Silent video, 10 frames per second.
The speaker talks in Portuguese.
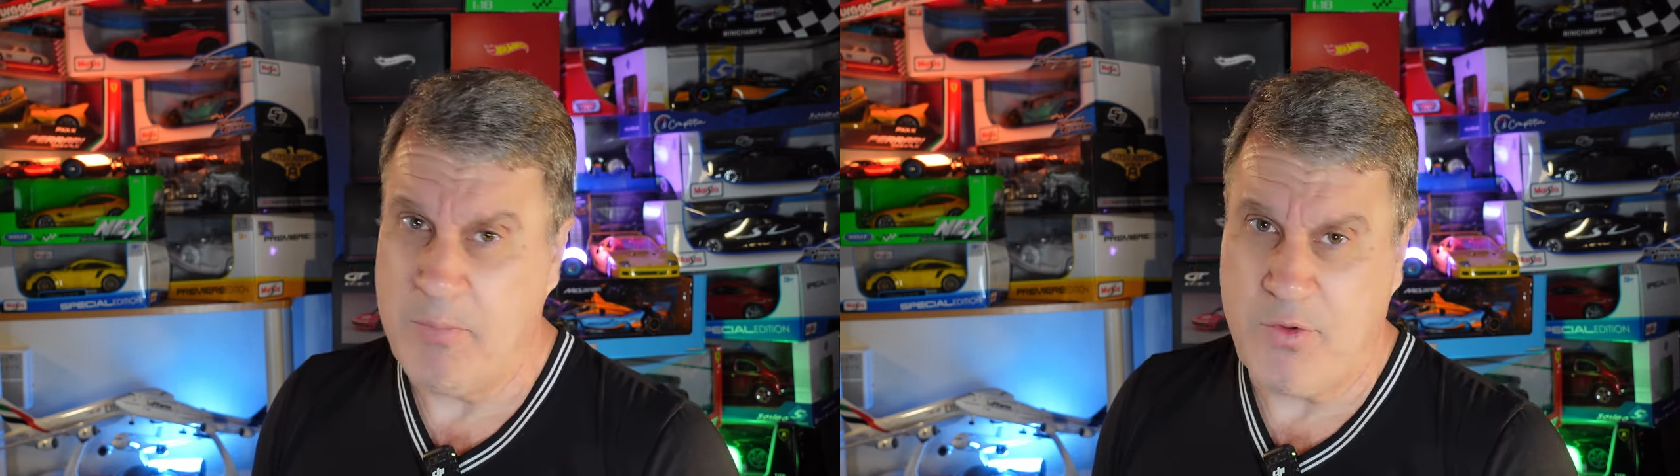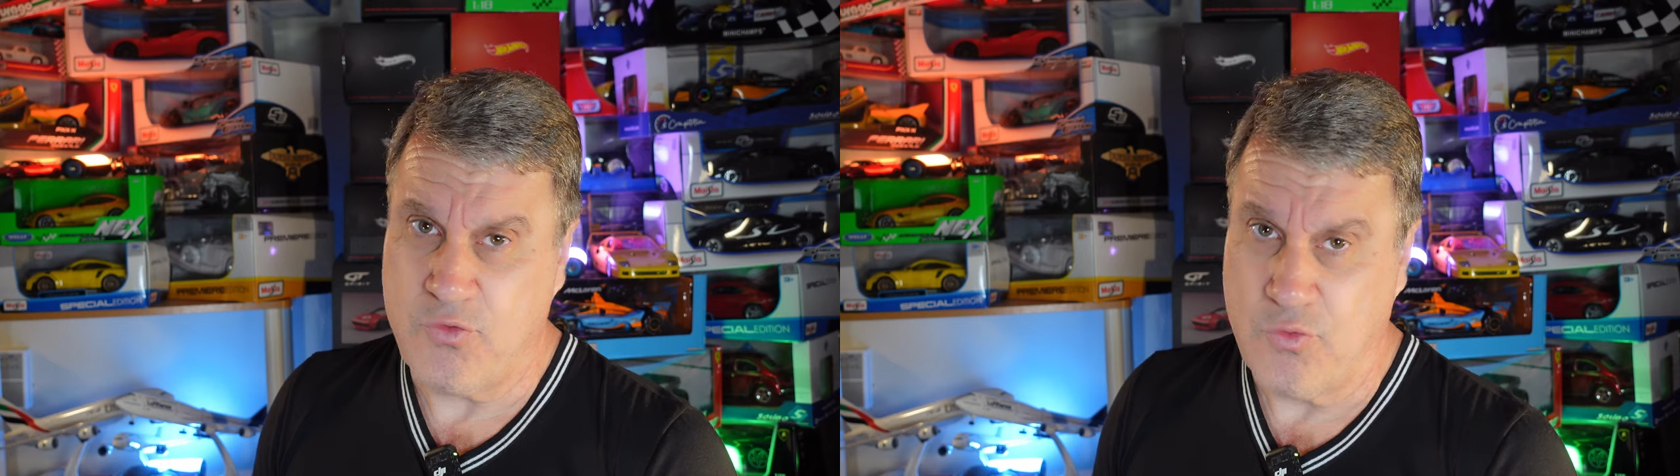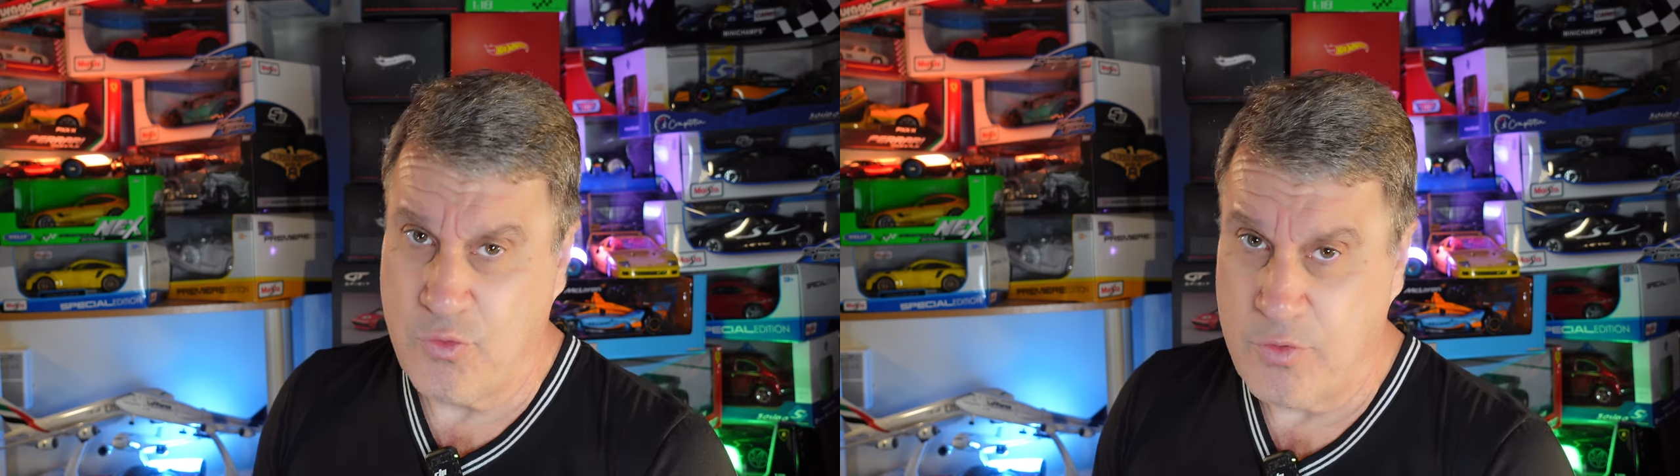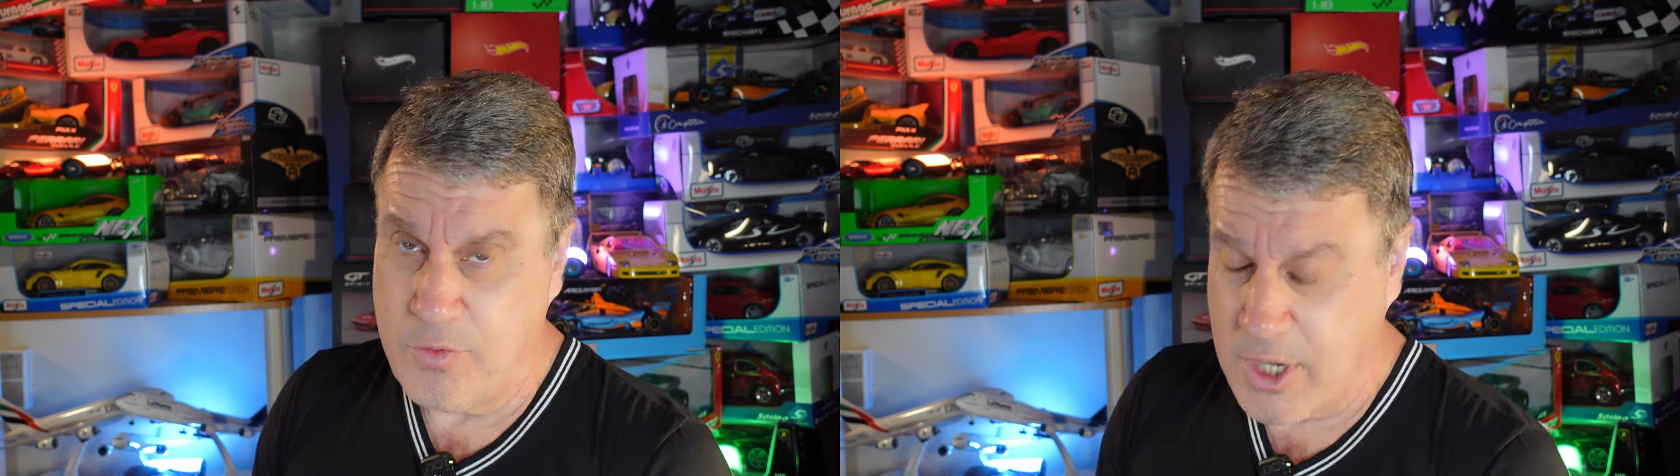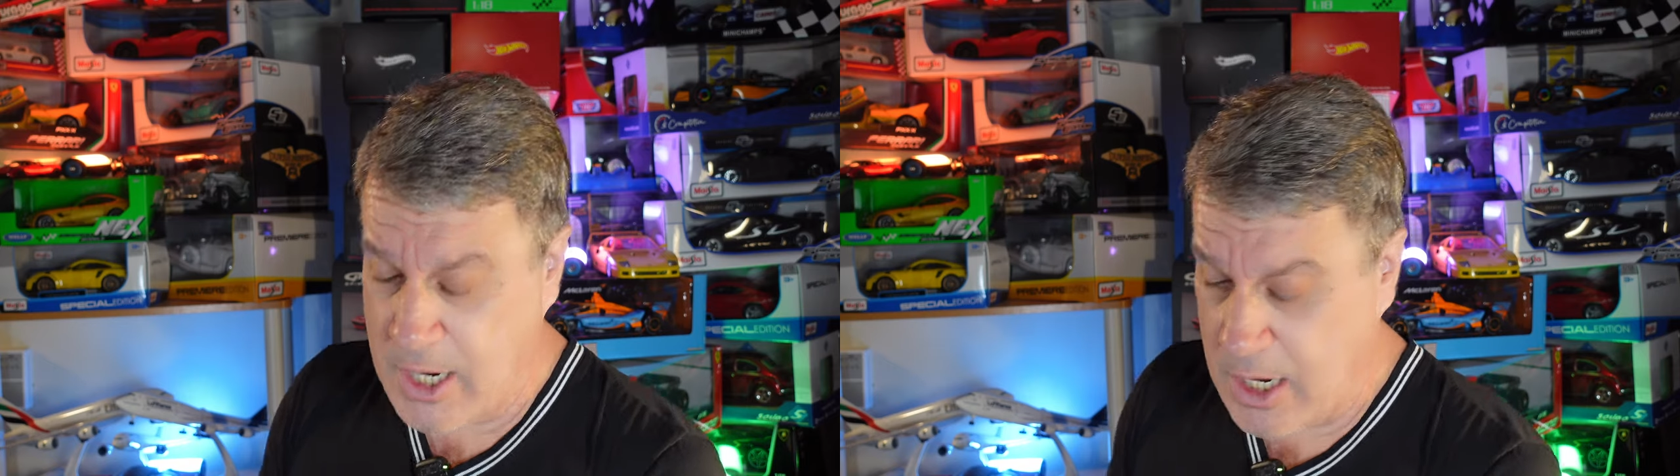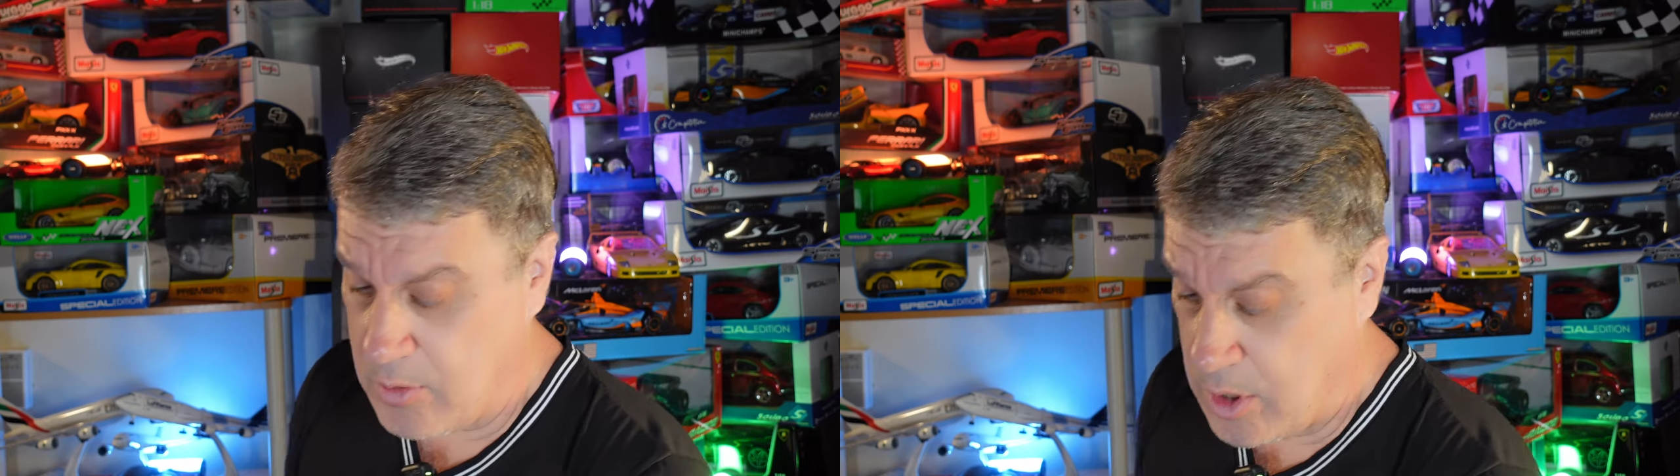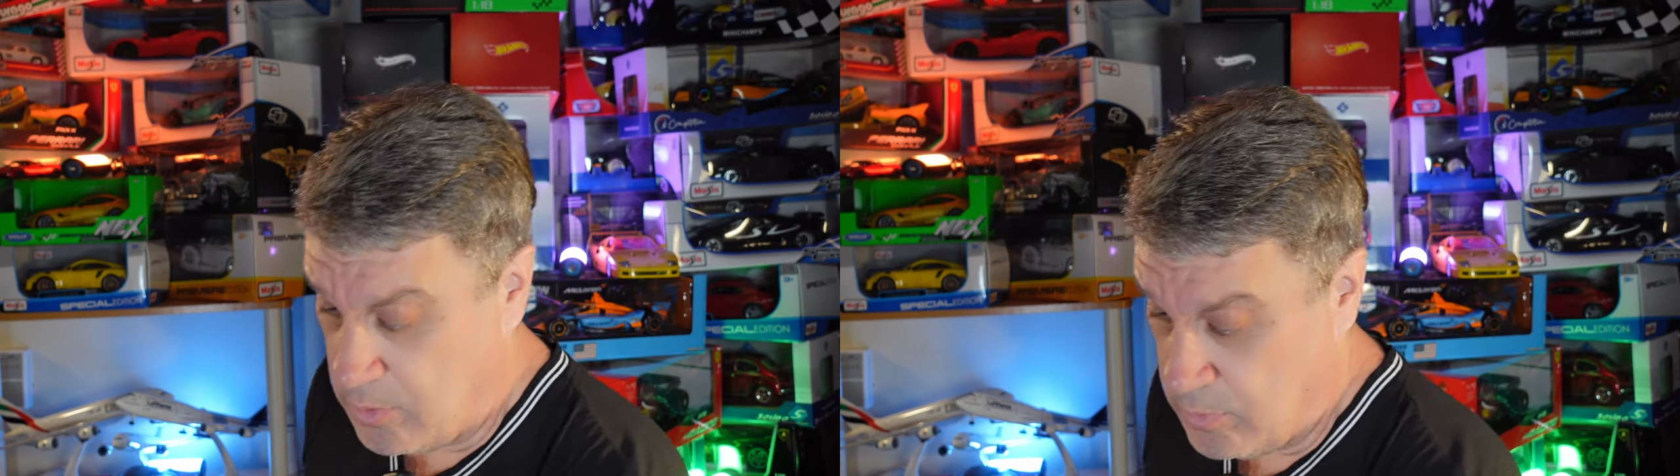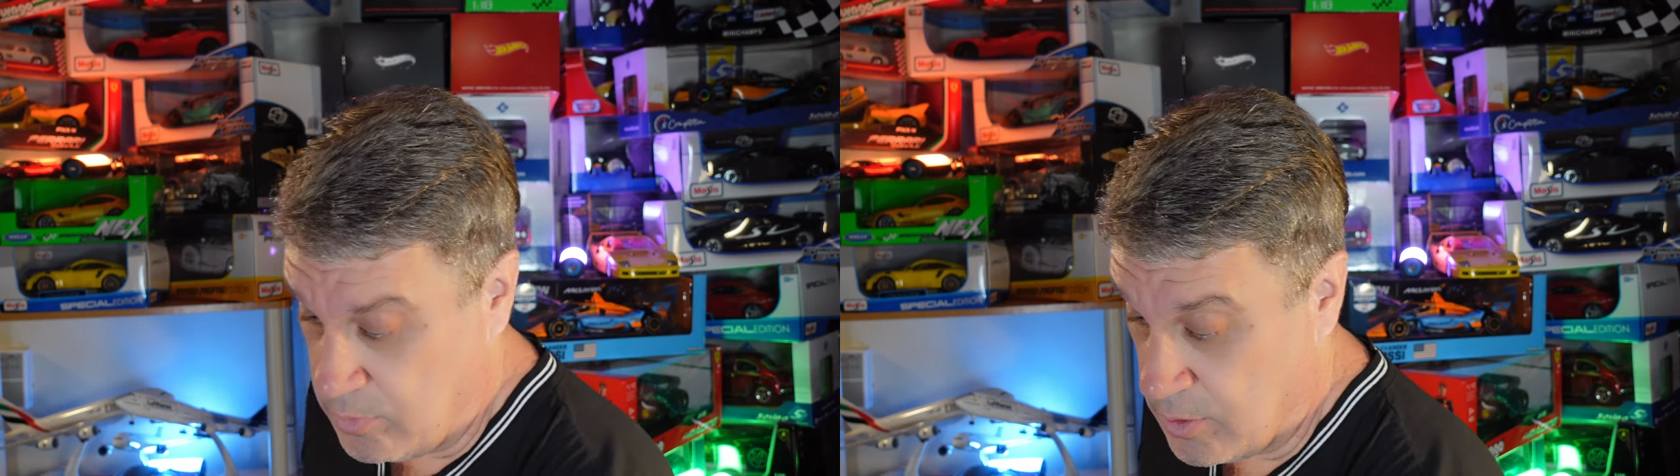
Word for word: absurdo de caro não.